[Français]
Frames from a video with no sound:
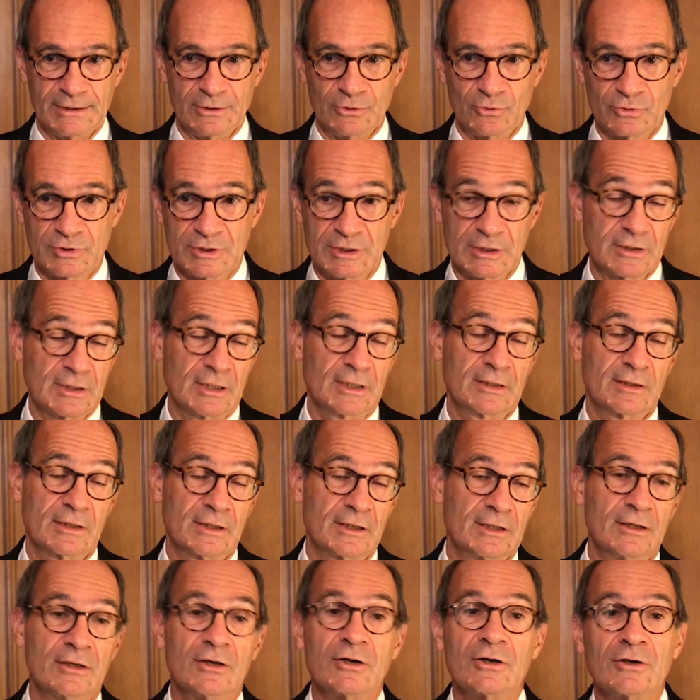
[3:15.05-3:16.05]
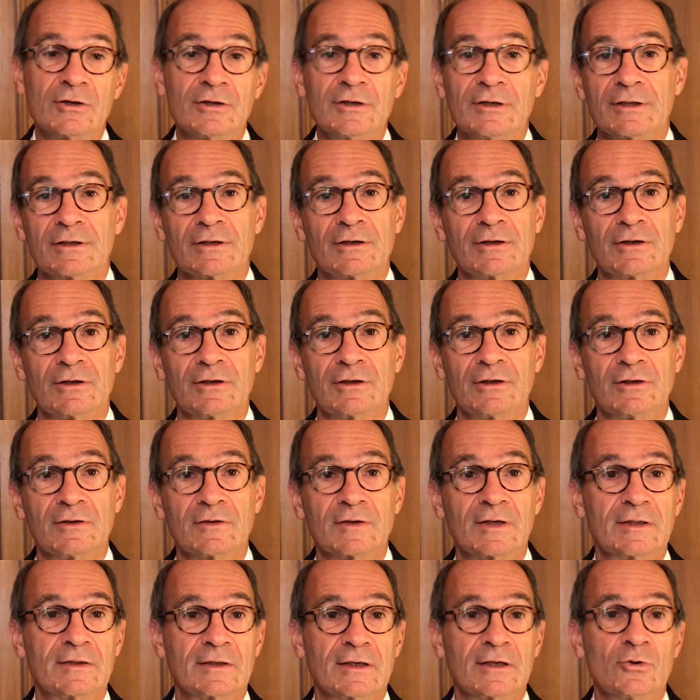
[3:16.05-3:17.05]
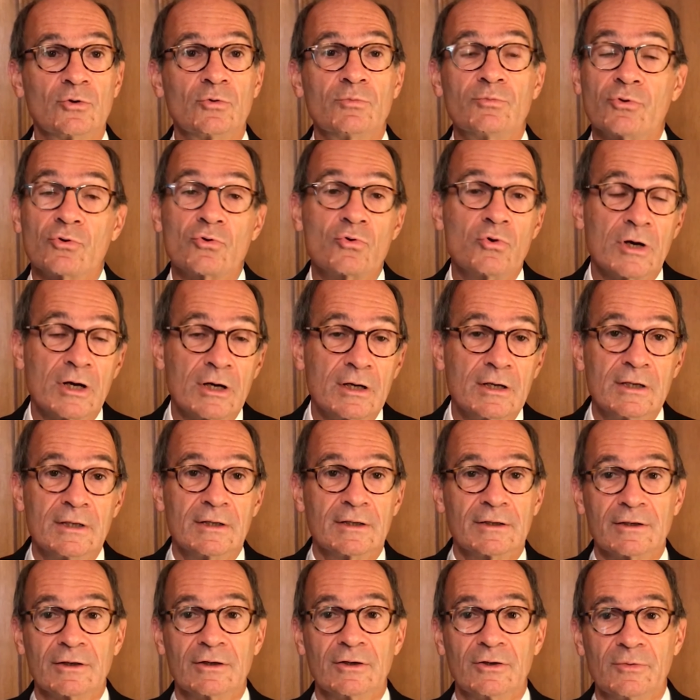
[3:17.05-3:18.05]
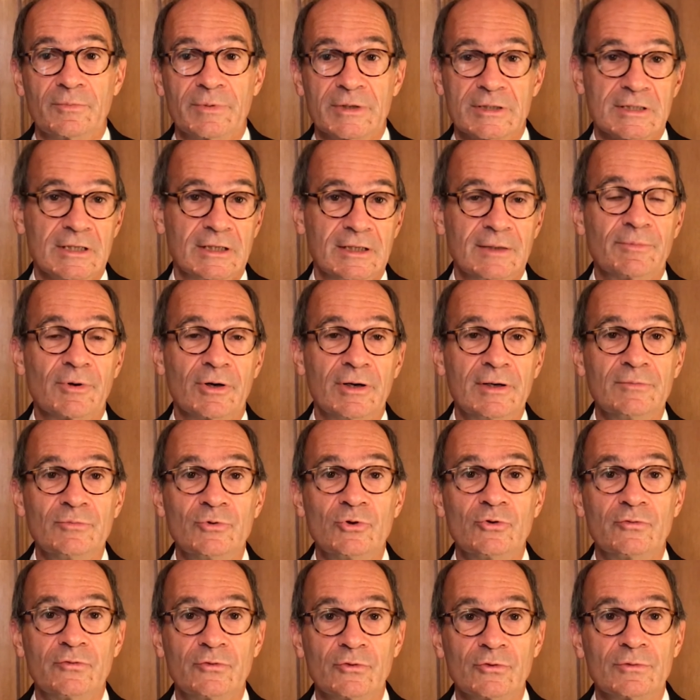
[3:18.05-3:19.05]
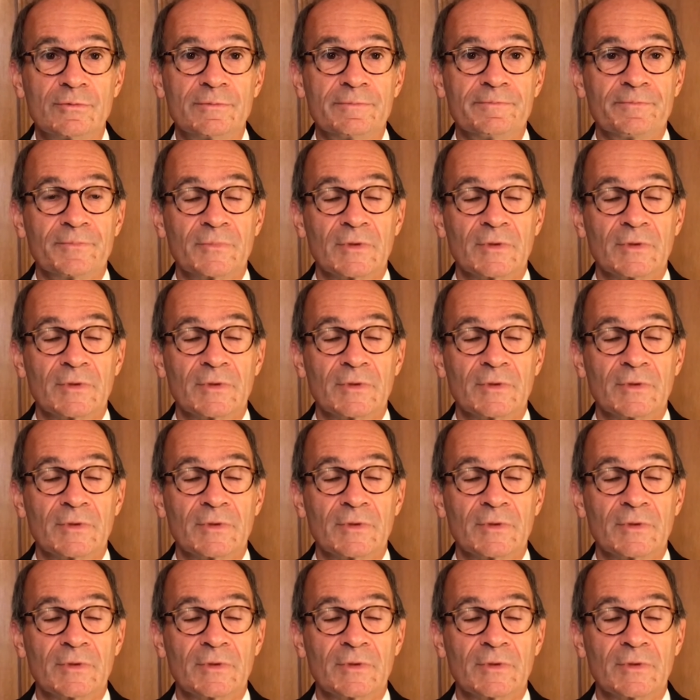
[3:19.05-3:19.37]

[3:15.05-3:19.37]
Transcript: Donc c'est très très lent, euh, très très lent. Pourquoi Parce qu'il y a des problèmes de fond.